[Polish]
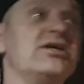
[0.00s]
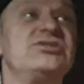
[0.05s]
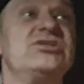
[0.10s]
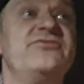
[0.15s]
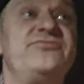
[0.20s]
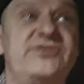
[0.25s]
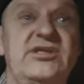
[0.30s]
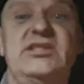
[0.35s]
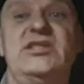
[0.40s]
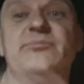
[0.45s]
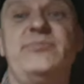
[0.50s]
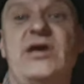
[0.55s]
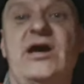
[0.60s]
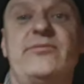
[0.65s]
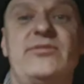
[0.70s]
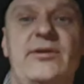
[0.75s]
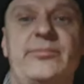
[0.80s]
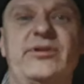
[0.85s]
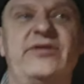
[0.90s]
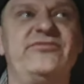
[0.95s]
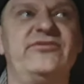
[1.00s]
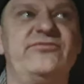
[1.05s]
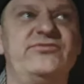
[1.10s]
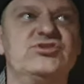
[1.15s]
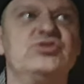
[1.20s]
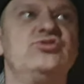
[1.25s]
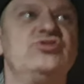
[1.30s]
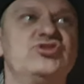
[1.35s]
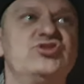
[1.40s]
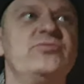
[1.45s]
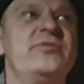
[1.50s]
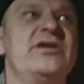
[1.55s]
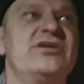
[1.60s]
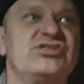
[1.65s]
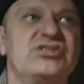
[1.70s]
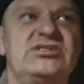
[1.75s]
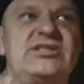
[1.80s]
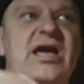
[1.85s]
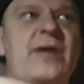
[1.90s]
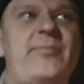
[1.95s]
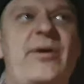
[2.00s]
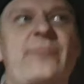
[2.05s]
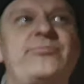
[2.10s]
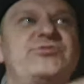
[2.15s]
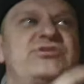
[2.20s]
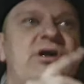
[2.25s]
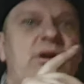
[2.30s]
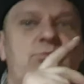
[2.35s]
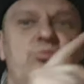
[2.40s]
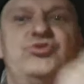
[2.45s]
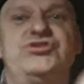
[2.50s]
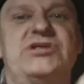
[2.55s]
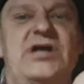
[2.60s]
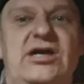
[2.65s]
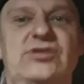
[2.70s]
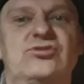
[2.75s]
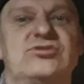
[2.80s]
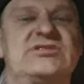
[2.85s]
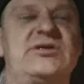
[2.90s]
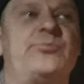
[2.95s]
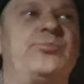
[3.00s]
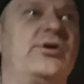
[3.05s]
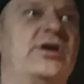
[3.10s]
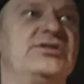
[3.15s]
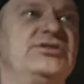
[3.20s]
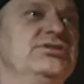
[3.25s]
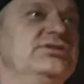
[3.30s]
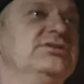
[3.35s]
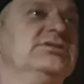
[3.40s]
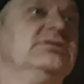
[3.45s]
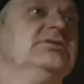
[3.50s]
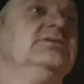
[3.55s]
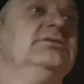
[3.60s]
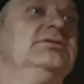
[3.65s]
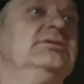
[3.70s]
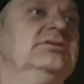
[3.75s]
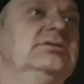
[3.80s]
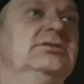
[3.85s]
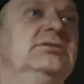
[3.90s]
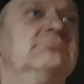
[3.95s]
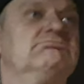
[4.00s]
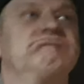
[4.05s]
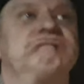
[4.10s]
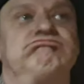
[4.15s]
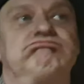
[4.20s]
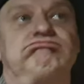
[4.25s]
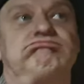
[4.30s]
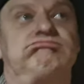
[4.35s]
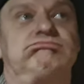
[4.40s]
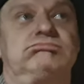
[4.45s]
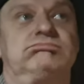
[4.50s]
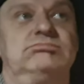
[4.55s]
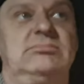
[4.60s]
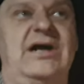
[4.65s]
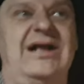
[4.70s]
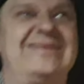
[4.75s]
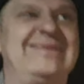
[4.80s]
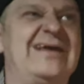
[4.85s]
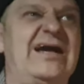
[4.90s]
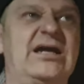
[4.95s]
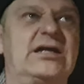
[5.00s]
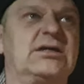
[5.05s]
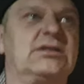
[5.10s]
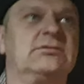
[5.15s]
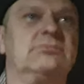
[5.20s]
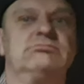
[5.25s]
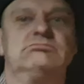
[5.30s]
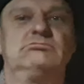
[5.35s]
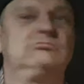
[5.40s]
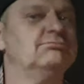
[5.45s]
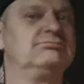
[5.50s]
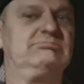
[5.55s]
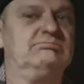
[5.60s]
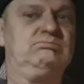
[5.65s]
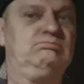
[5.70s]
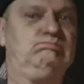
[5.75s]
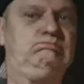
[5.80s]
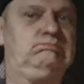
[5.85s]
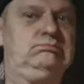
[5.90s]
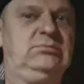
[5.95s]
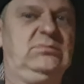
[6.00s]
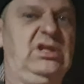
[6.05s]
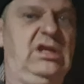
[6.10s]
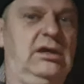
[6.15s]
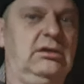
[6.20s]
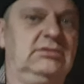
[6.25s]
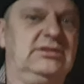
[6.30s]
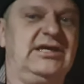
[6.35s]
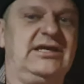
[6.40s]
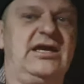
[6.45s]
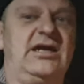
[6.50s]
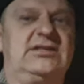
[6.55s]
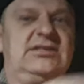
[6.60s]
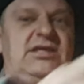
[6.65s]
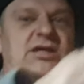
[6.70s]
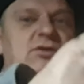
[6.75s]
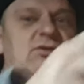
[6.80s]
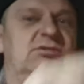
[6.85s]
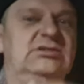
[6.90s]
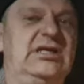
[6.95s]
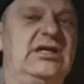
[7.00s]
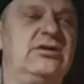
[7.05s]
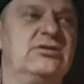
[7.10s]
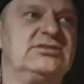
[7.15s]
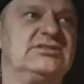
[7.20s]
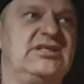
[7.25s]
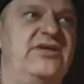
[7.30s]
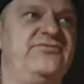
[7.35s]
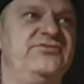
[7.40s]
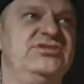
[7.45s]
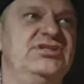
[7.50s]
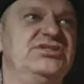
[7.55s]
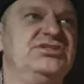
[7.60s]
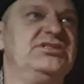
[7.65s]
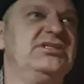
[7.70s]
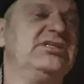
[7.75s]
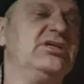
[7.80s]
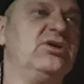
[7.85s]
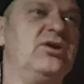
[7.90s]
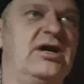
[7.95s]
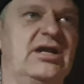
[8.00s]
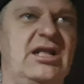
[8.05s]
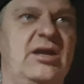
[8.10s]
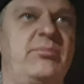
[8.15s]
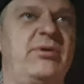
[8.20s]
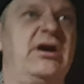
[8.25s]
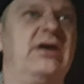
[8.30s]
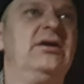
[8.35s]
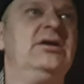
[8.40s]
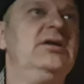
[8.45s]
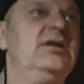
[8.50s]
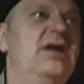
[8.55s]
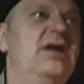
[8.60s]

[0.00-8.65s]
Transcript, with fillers: Także wtedy miałem naprawdę wyrzuty sumienia, że ta babcia musiała to zapłacić. A tak nie. Tak jak tego, tego tak co widzieliście, tego Araba,